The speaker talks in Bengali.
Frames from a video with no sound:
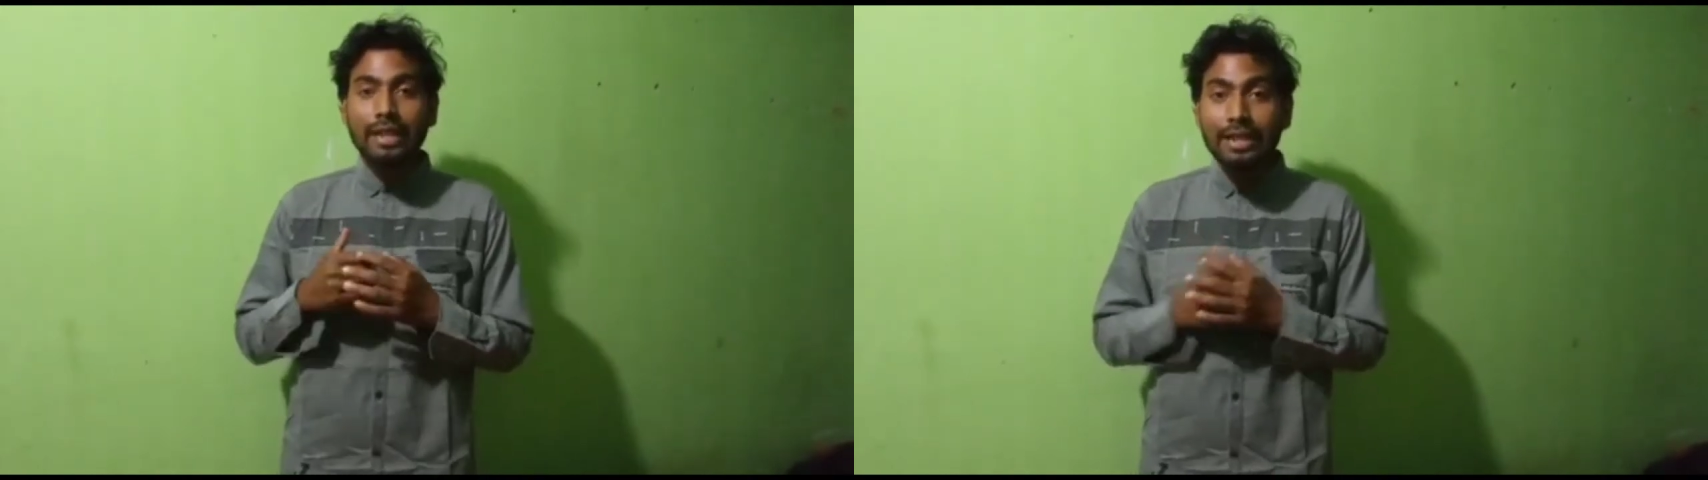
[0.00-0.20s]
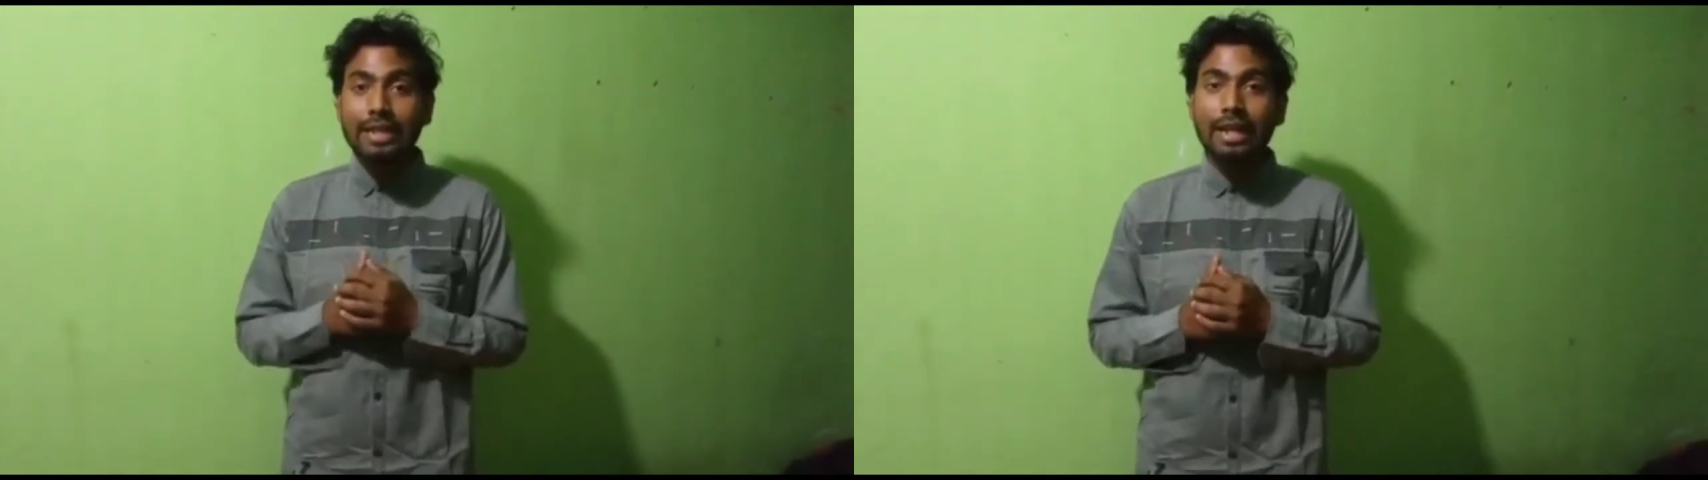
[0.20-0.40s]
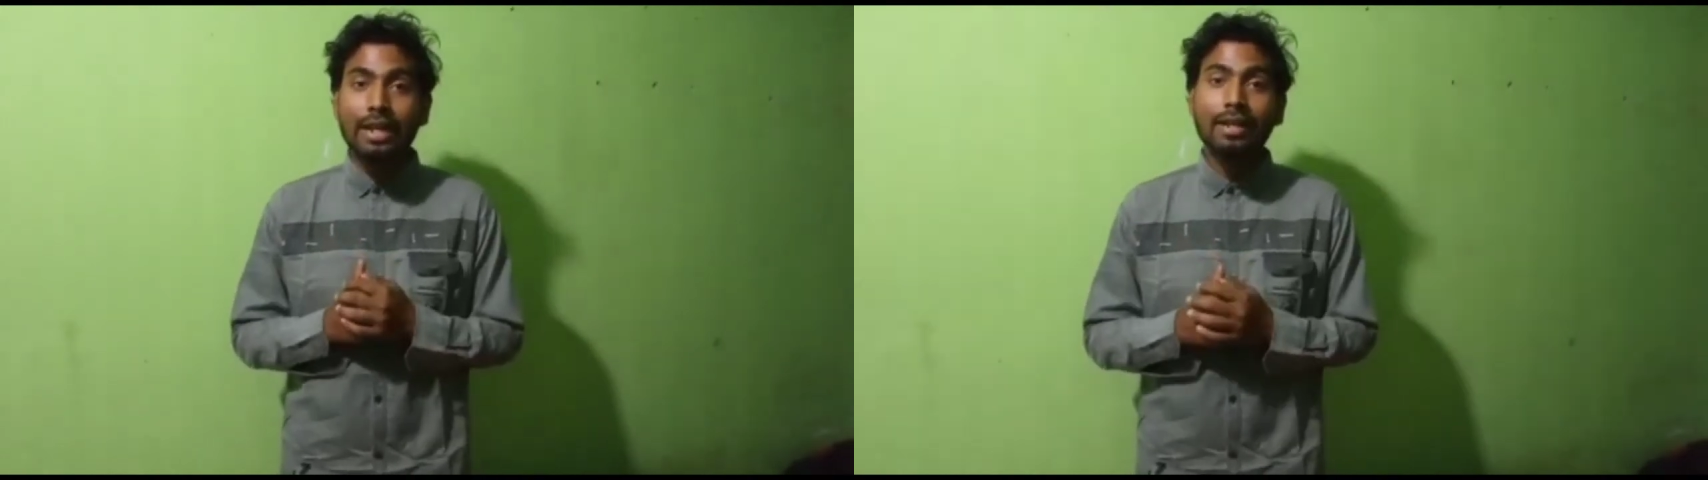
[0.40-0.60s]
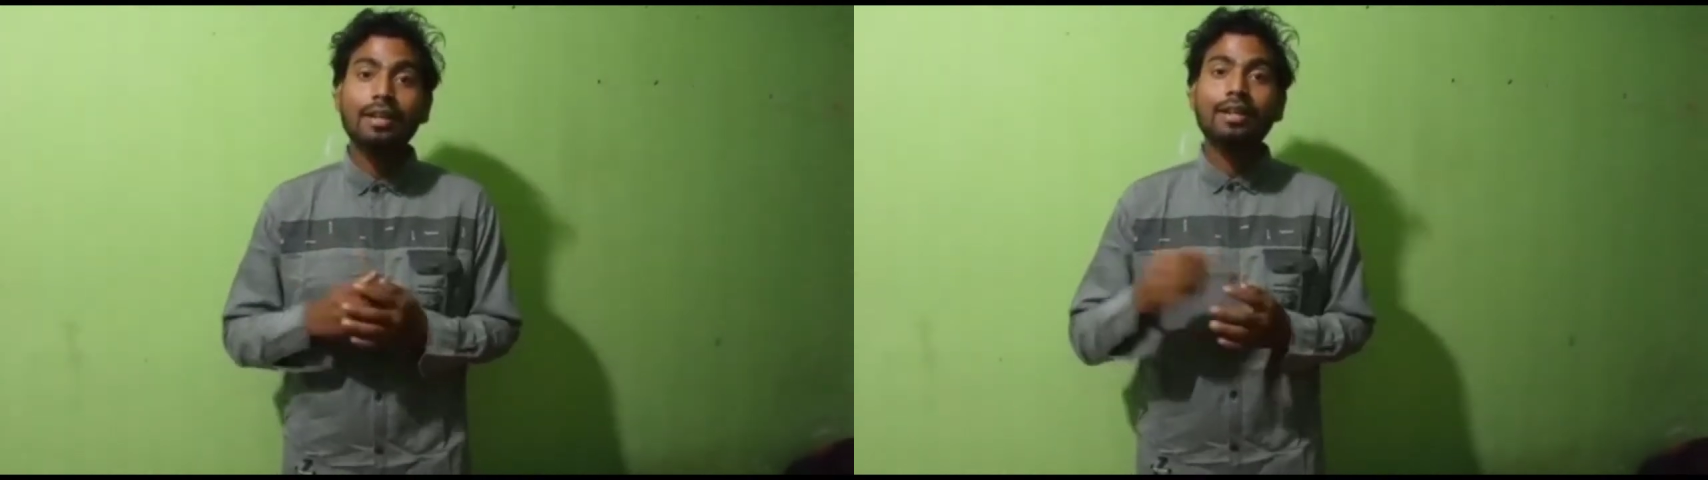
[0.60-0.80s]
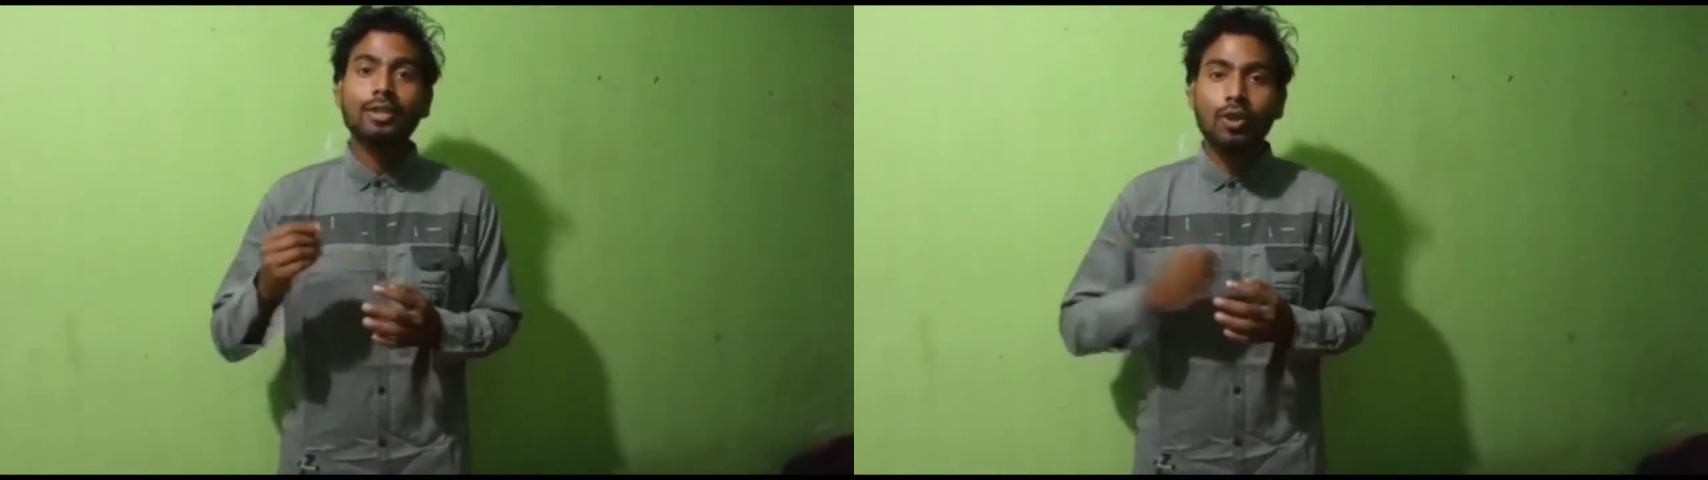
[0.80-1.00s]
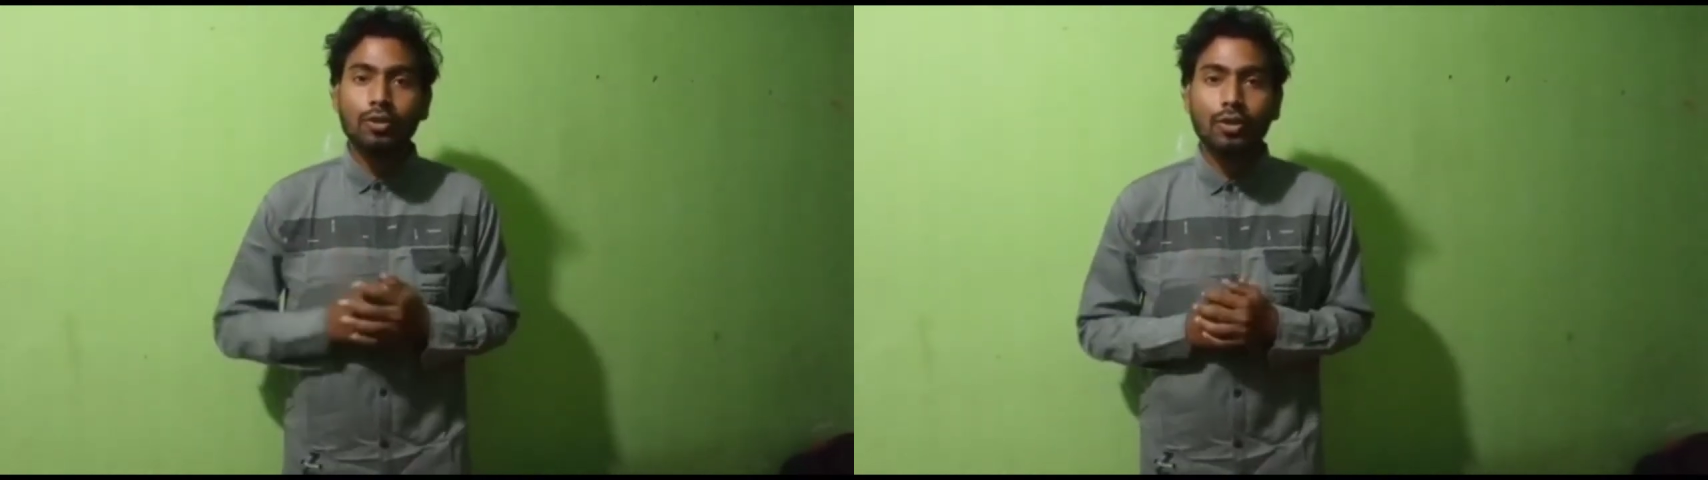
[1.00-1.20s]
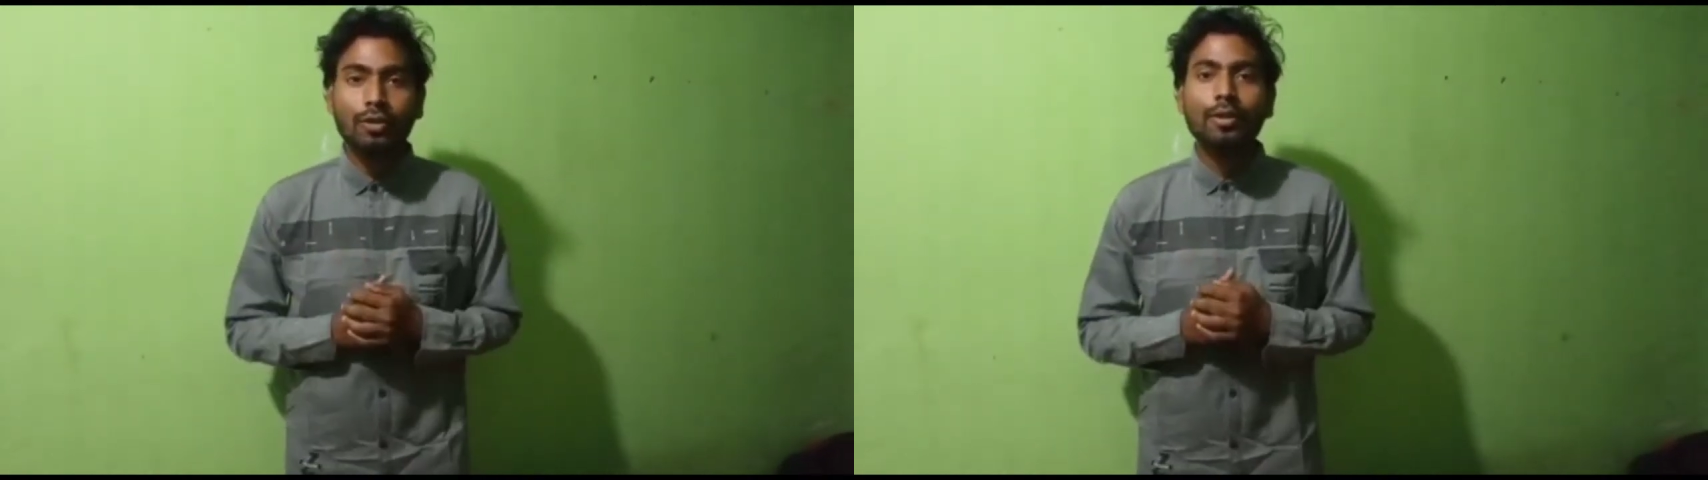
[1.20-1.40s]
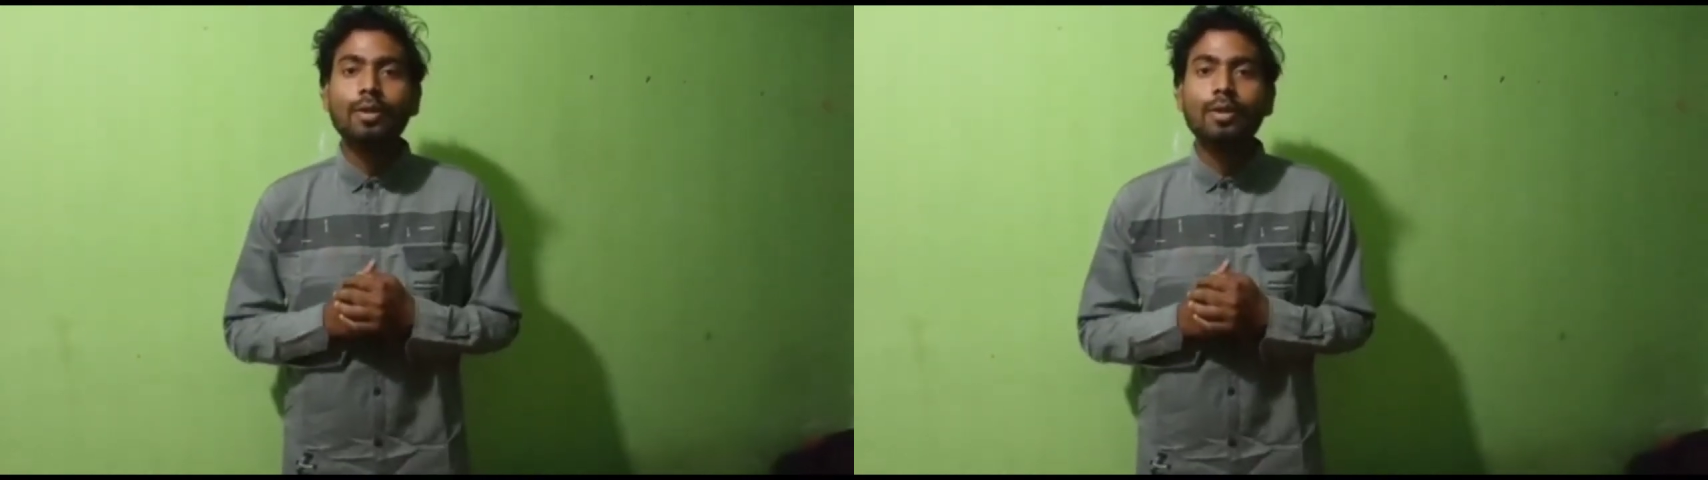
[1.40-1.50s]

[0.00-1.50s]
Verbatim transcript: চেয়েছিলেন ডক্টর